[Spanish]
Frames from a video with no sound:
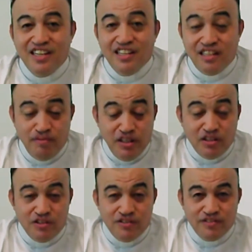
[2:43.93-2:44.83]
Te
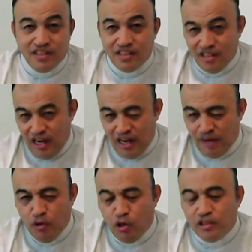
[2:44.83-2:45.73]
invito a que
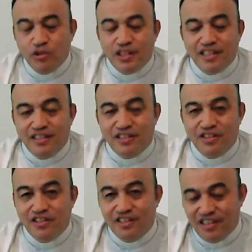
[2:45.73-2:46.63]
pongas mucha
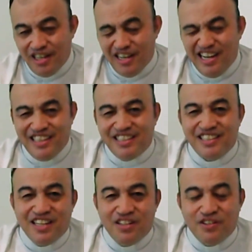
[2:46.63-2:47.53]
atención a este
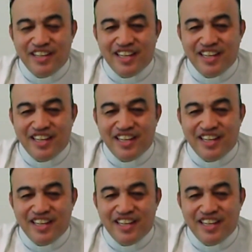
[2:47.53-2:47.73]
santo.